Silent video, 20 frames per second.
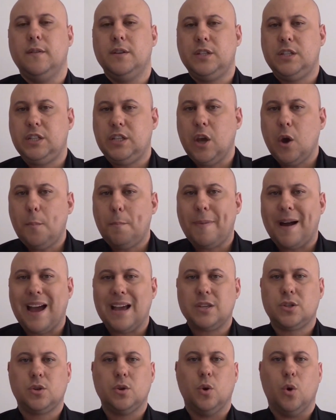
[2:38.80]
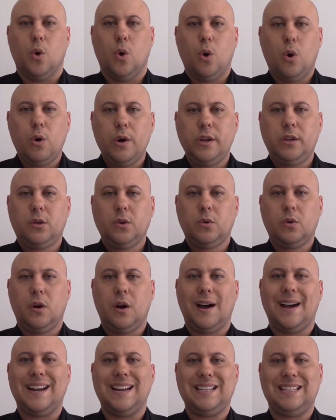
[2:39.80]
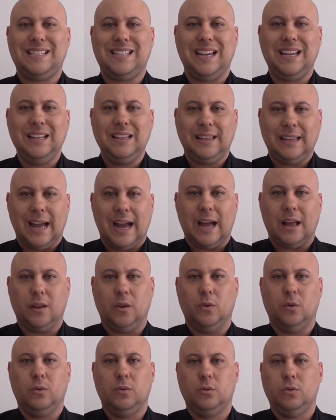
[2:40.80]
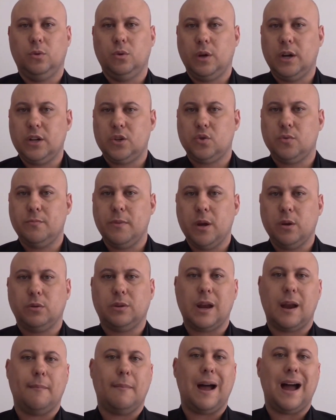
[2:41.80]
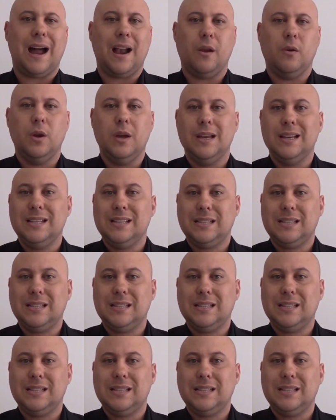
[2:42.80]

Se eu passo 8 horas sentado durante o meu trabalho,